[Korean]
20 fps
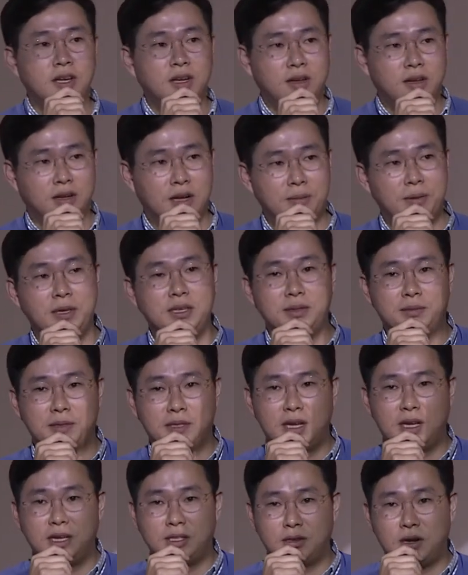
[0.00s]
어, 카페
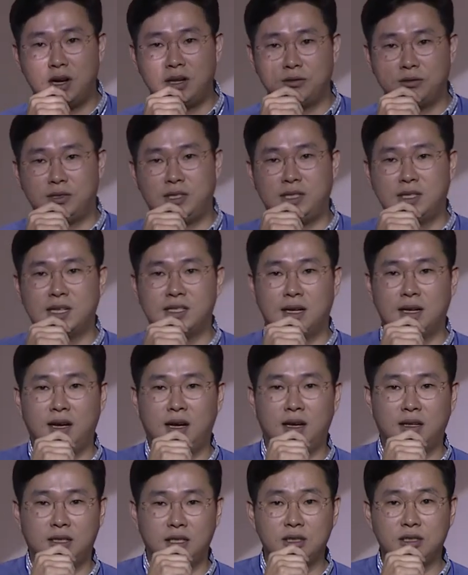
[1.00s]
24에서 항주
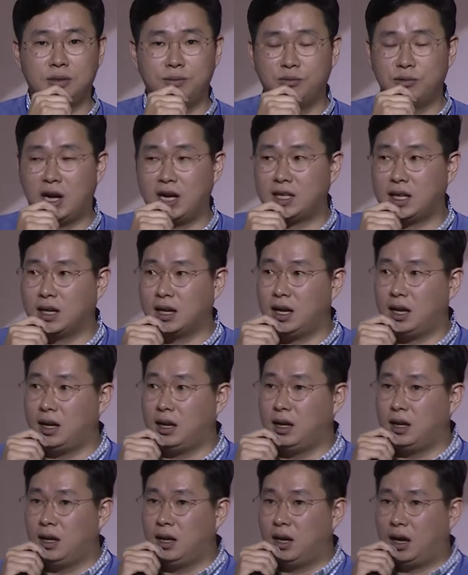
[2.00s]
지사장을 근무하다가
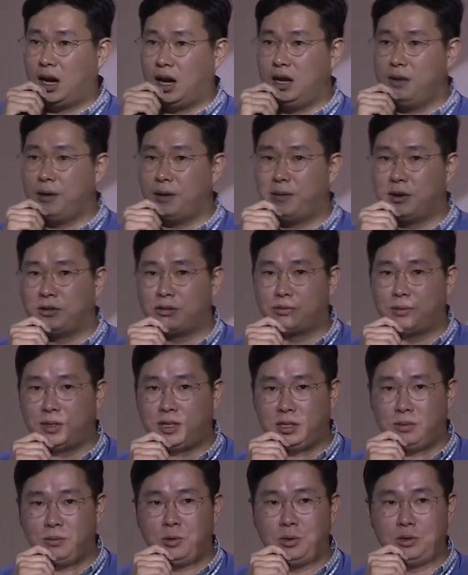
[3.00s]
알리바바 그룹의
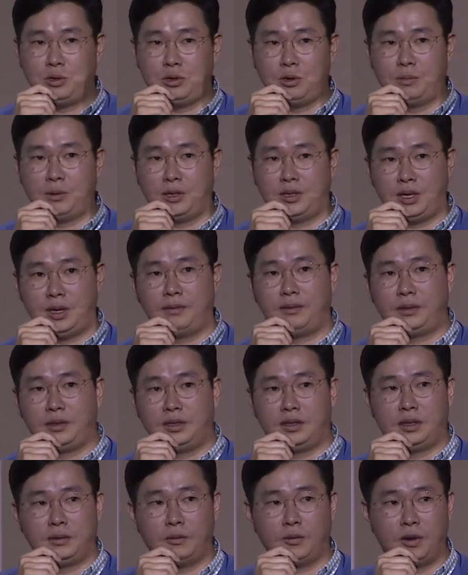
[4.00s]
티몰 글로벌 TFT
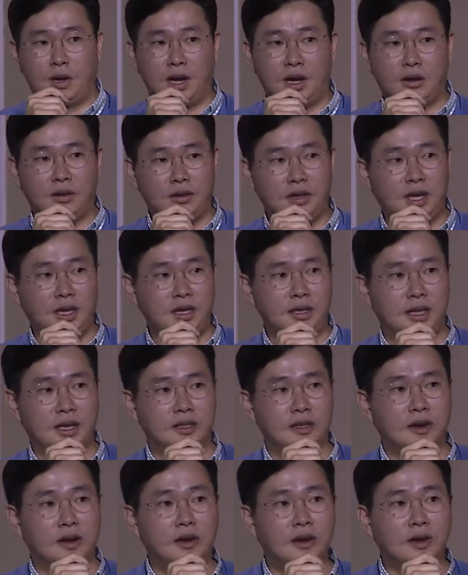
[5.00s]
팀과 컨택이
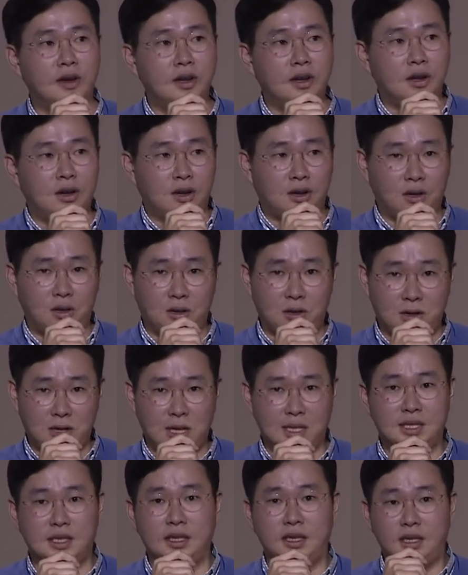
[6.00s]
돼서 어,
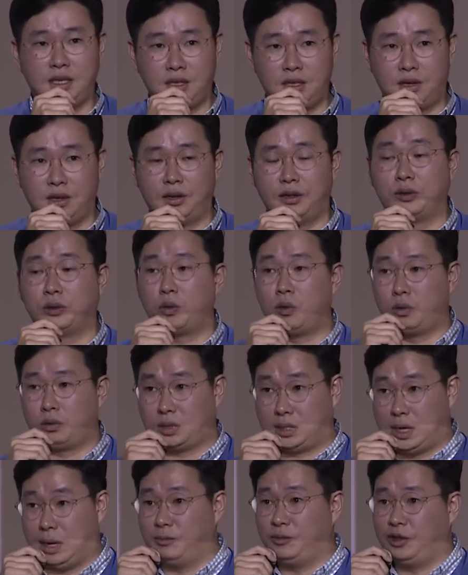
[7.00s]
같이 이런
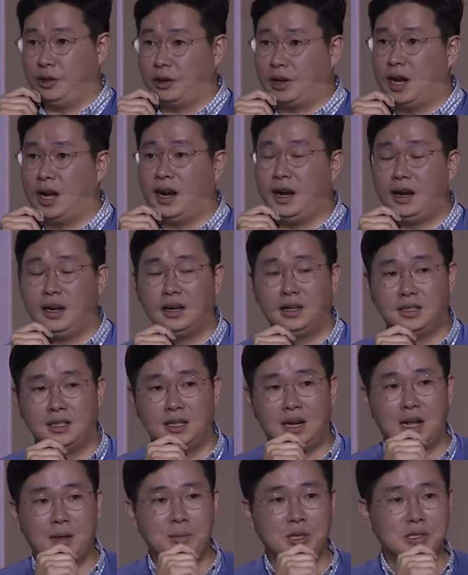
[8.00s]
자문 역할을
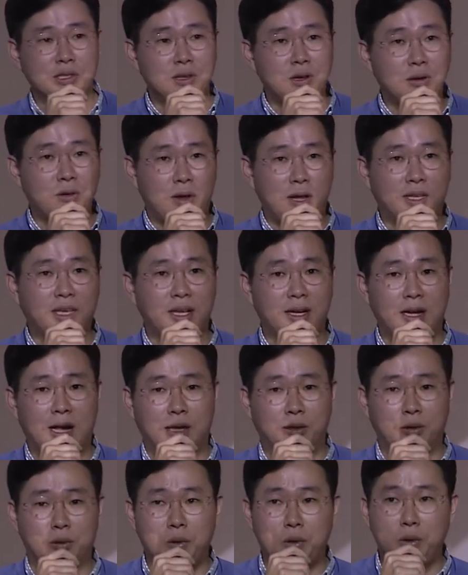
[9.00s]
하면서 관계를
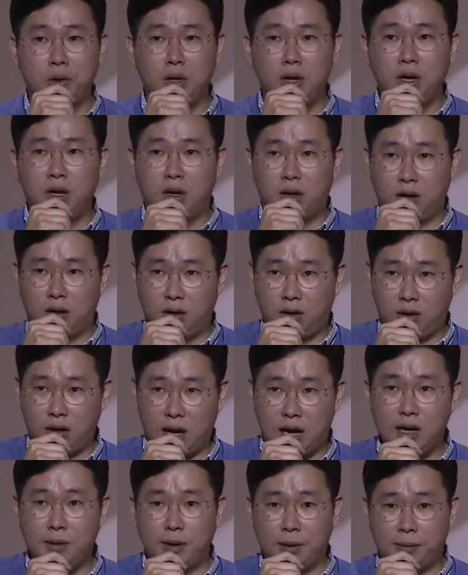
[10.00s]
갖고 어,
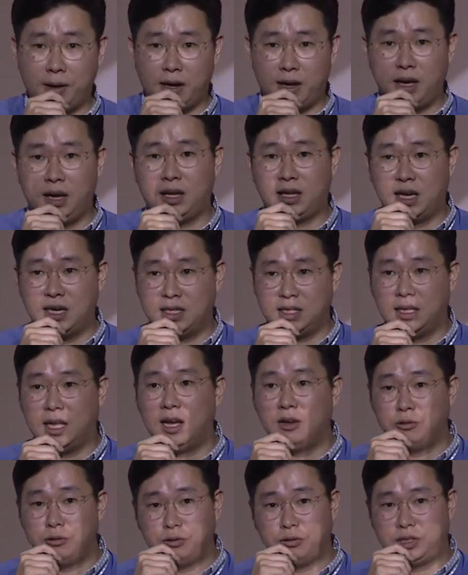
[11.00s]
알리바바에 계신
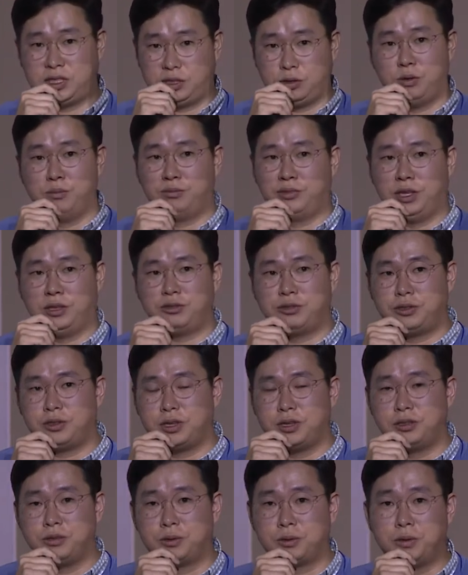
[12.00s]
한국 직원분의
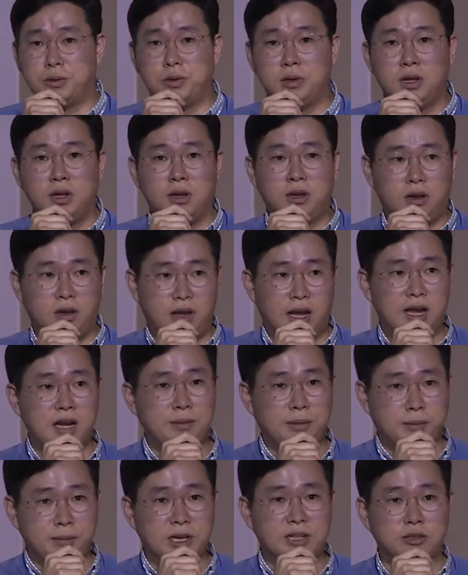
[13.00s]
추천으로 어,
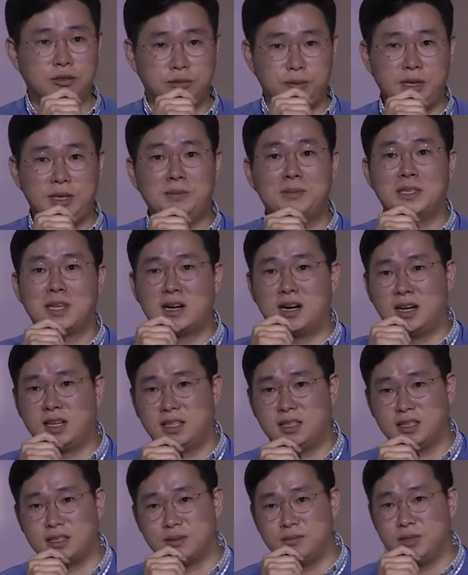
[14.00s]
알리바바 그룹에 입사를 하게
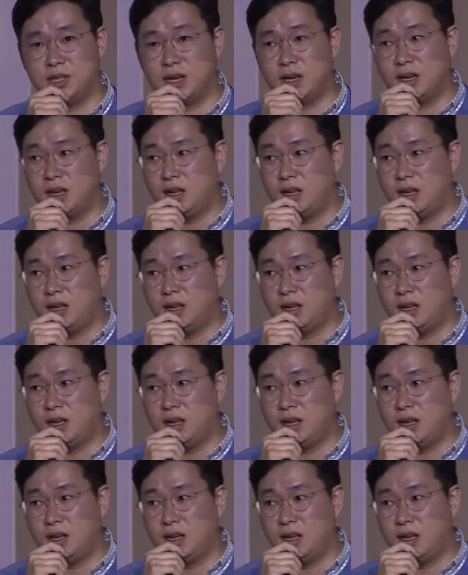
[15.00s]
됐습니다.